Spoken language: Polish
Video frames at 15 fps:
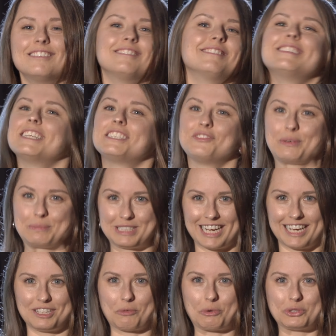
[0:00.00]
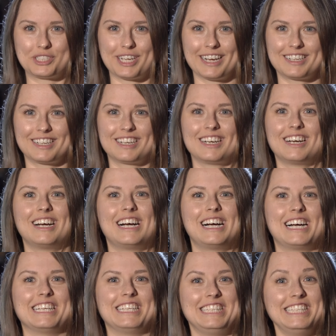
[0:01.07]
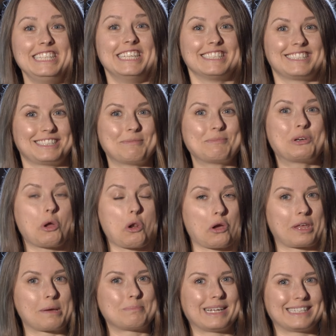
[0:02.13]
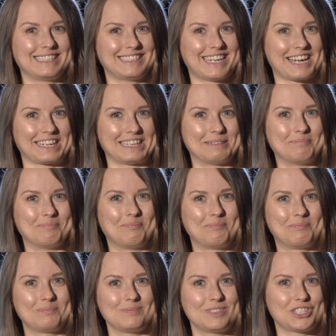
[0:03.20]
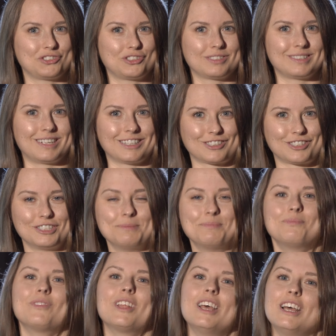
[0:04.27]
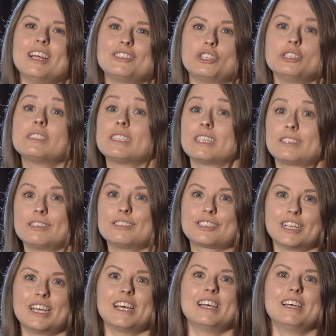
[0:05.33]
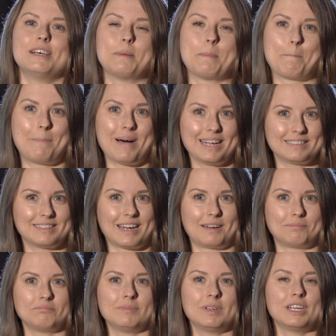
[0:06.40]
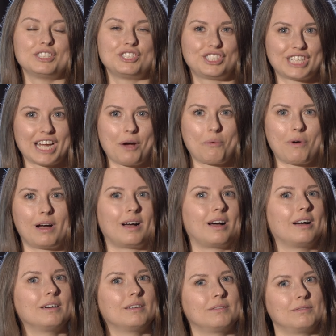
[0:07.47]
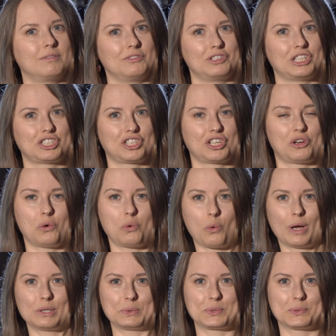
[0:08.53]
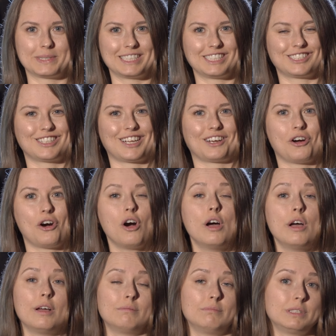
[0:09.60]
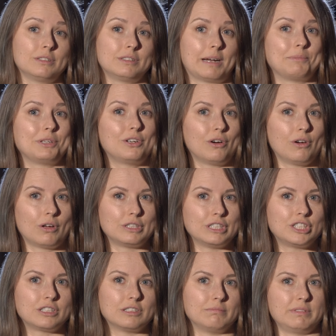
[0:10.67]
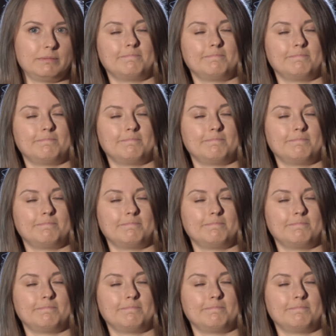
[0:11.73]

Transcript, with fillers: Nazywam się Ania Łosiak i jestem geologiem planetarnym. Co to znaczy? To znaczy, że badam ciała naszego układu słonecznego metodami geologicznymi.